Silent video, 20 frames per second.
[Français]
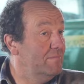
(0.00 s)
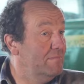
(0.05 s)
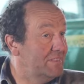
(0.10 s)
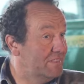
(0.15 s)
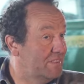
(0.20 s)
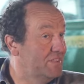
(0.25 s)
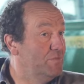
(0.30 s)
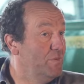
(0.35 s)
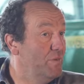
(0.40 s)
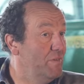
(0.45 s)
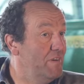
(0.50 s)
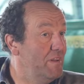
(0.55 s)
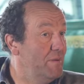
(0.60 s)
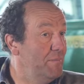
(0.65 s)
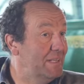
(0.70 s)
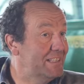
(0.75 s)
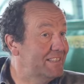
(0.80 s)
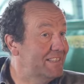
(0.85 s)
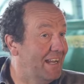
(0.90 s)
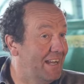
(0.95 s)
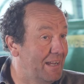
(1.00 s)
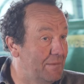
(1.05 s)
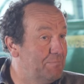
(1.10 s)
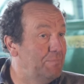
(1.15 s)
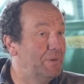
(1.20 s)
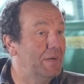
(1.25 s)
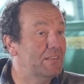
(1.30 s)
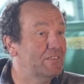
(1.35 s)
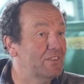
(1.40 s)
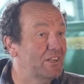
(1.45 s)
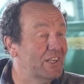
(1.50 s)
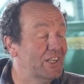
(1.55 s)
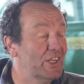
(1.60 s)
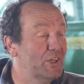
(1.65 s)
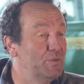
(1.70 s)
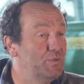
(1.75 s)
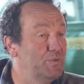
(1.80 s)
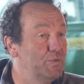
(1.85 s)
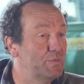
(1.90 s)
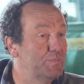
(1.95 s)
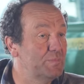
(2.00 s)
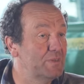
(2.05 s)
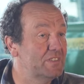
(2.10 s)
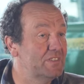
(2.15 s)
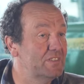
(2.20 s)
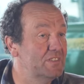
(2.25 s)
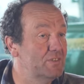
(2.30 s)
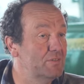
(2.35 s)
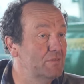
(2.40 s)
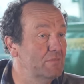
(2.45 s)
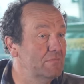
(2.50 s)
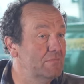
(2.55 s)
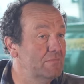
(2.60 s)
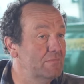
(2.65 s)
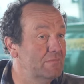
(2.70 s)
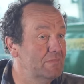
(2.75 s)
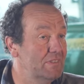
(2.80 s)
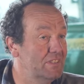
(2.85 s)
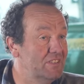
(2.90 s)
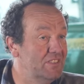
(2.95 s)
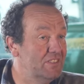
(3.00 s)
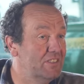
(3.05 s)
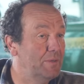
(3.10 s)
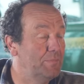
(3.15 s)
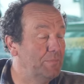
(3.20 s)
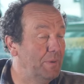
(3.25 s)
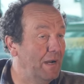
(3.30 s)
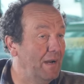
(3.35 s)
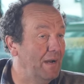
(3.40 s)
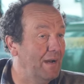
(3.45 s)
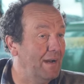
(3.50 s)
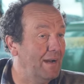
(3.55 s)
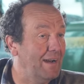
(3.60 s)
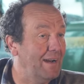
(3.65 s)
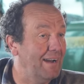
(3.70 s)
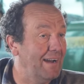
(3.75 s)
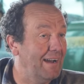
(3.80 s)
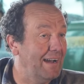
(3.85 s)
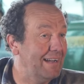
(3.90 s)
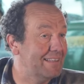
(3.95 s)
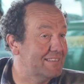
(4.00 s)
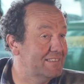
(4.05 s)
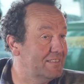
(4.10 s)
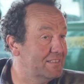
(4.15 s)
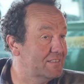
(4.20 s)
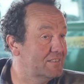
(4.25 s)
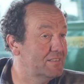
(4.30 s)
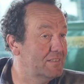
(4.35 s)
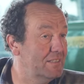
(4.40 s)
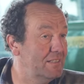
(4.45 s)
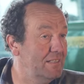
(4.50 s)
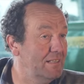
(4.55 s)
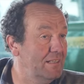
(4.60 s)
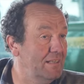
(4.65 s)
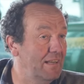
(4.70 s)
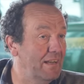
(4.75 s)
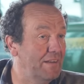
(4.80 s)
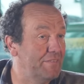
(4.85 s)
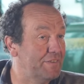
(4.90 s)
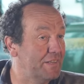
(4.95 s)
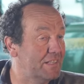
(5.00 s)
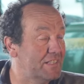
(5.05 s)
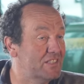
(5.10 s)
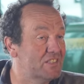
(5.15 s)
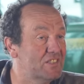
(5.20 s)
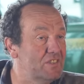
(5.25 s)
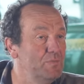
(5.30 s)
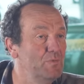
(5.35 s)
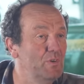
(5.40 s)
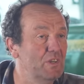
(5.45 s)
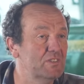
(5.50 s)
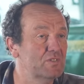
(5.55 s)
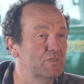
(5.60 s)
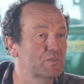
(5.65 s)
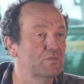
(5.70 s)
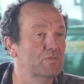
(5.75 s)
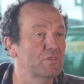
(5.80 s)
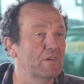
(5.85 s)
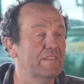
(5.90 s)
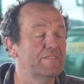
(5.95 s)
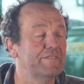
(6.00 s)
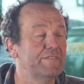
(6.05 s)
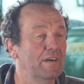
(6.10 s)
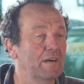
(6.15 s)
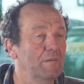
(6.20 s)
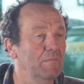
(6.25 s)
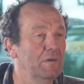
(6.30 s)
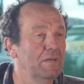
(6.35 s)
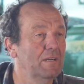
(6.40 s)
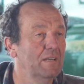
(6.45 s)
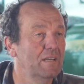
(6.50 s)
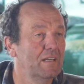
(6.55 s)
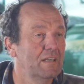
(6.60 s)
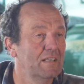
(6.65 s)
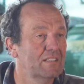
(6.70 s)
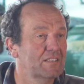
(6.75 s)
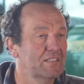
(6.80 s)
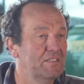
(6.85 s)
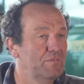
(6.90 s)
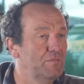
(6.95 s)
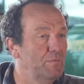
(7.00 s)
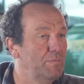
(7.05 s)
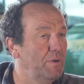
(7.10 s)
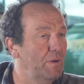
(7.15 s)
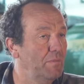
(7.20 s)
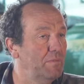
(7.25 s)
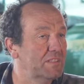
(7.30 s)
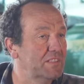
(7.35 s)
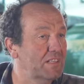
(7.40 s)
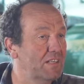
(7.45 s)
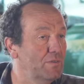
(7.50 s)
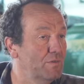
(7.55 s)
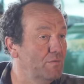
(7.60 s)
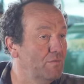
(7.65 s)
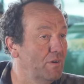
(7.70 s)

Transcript: Si vous voulez mettre un pas dans l'agriculture de précision, n'hésitez pas à, tester, à faire des simulations sur AdFarm qui vous permettra de